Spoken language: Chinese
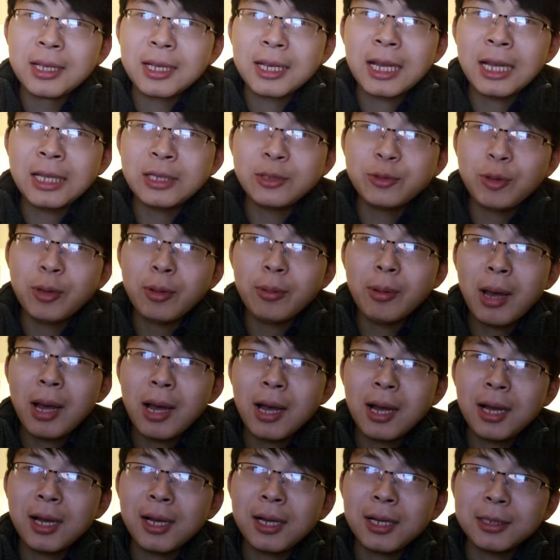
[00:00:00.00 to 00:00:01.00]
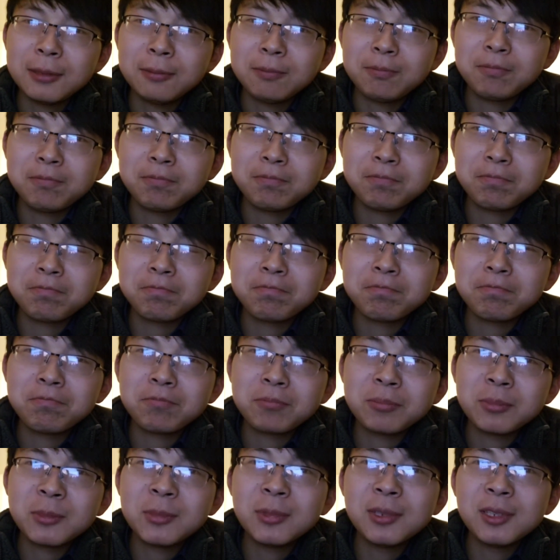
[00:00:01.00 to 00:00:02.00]
感觉吧，
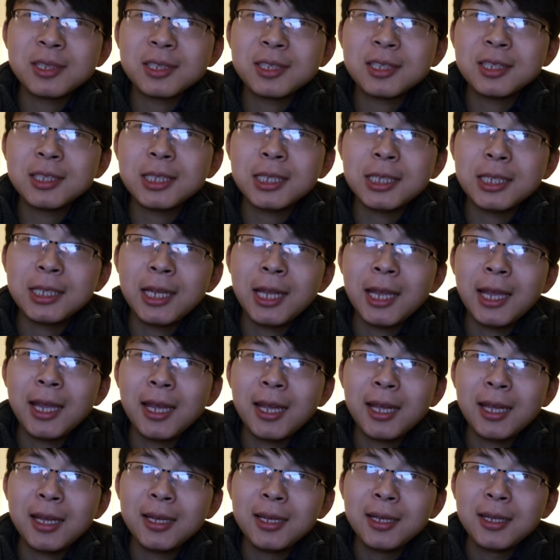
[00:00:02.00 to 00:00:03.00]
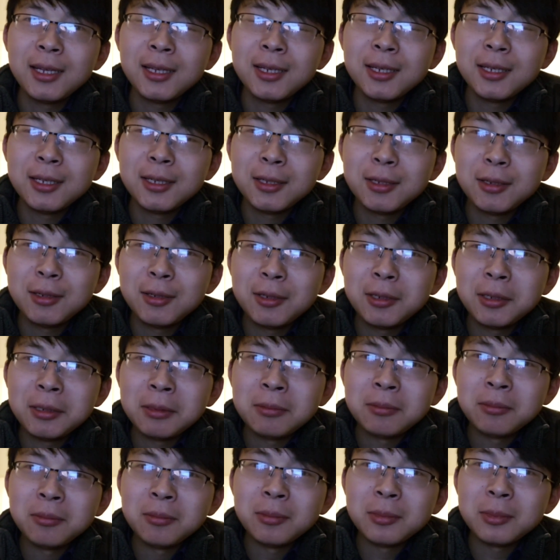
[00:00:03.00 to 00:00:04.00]
这十几天
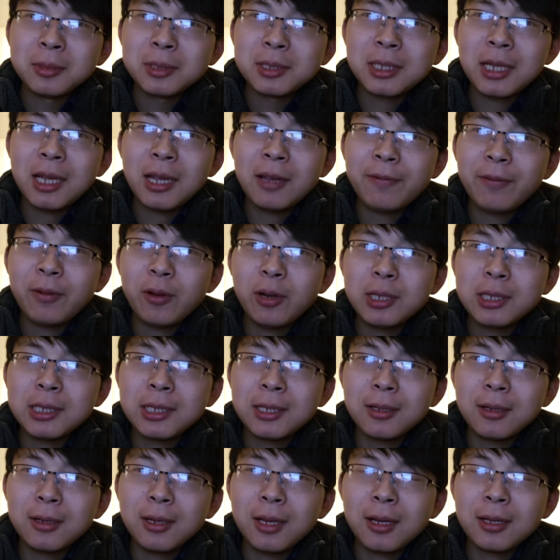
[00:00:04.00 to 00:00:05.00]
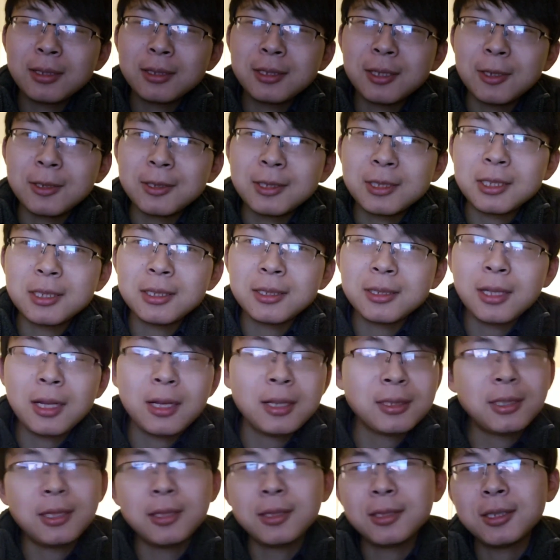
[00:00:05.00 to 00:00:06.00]
在飞行的那个城市，那
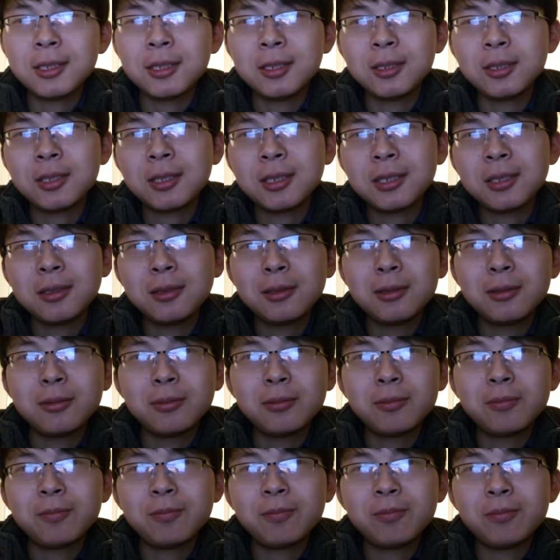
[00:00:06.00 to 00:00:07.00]
个城市是